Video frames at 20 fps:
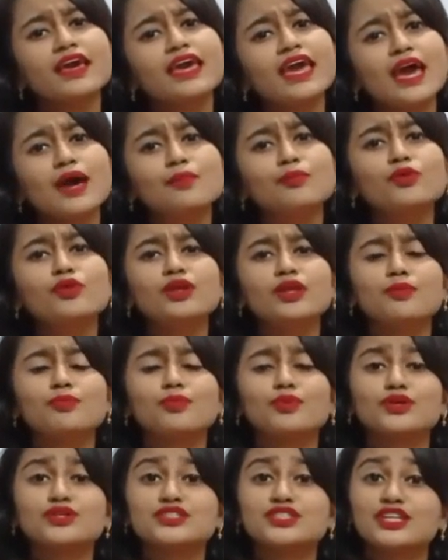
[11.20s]
কেমনে
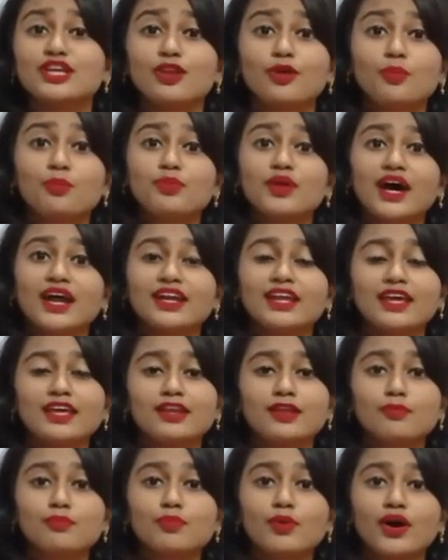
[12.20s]
পশিল
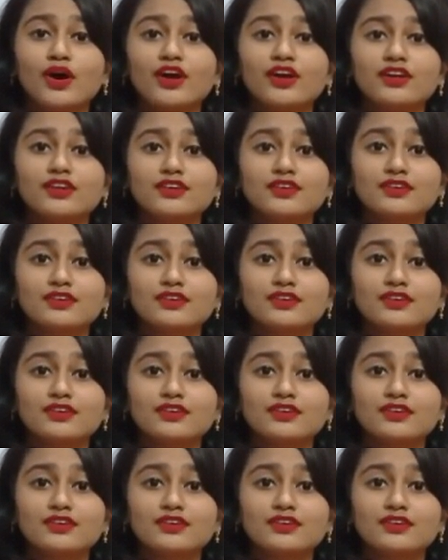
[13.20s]
প্রাণের পর